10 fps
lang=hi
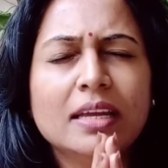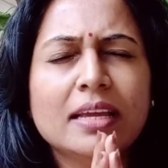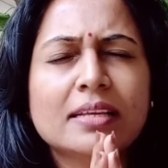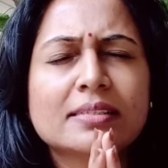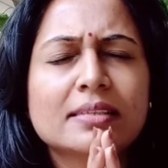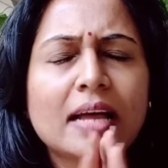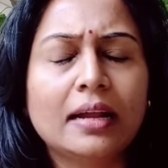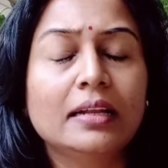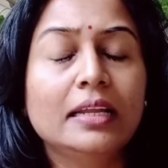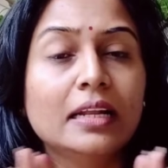
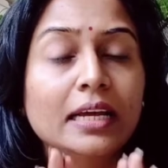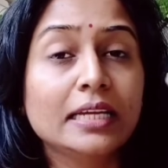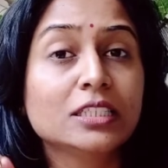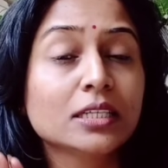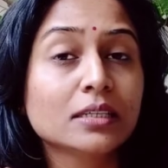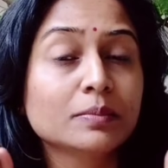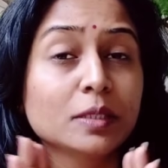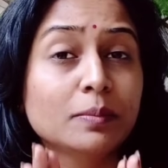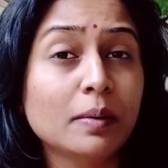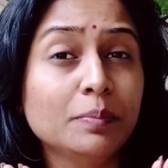एग्जैक्टली लाइक जब
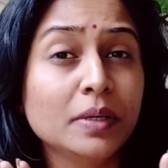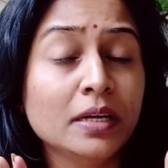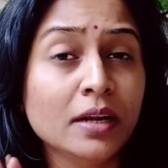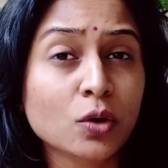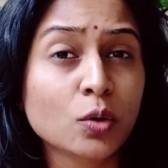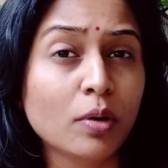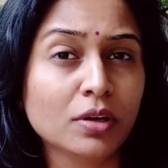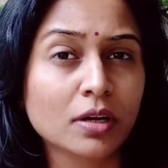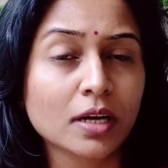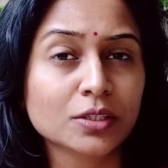जब आप इंडिगो
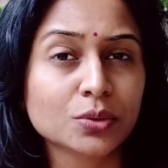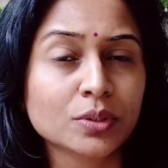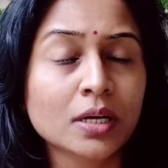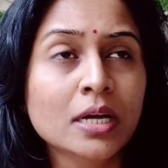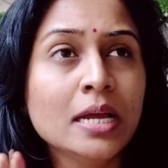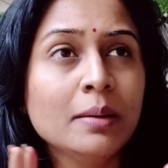पाउडर लगाते हो ना